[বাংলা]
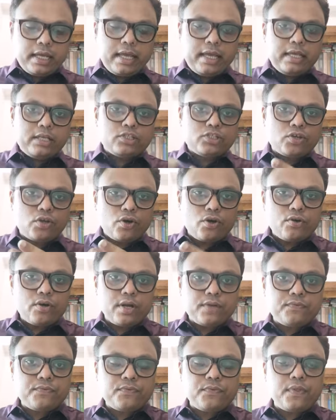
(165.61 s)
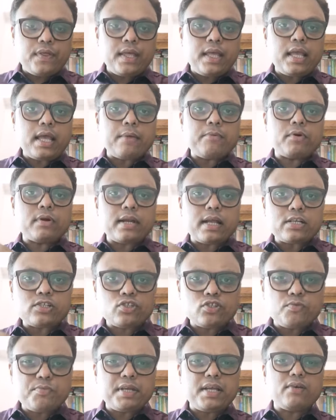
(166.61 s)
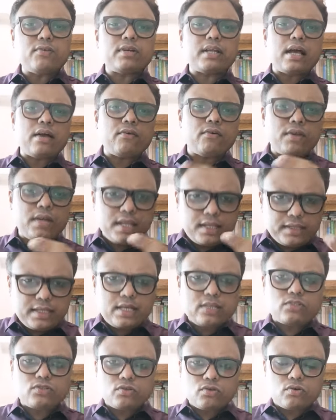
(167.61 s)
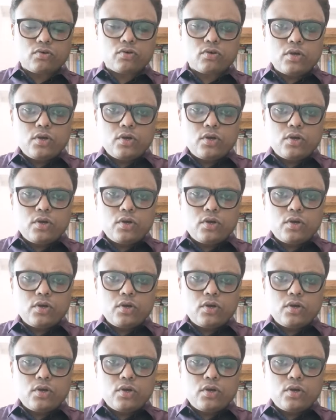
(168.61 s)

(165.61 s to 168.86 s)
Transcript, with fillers: এই শরণার্থী এবং রাষ্ট্রবিহীন নাগরিকদের জন্য